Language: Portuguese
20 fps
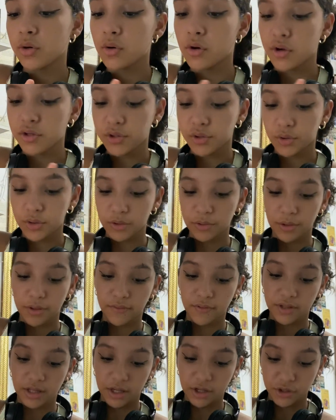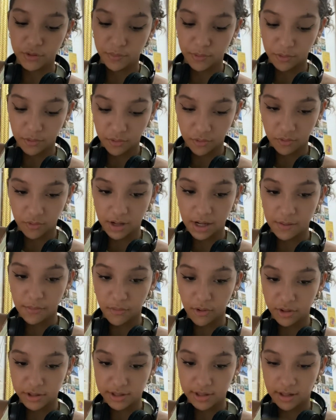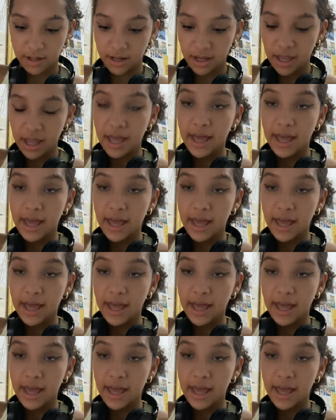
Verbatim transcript: Eu gosto quando o livro tem, tipo, ele mostra...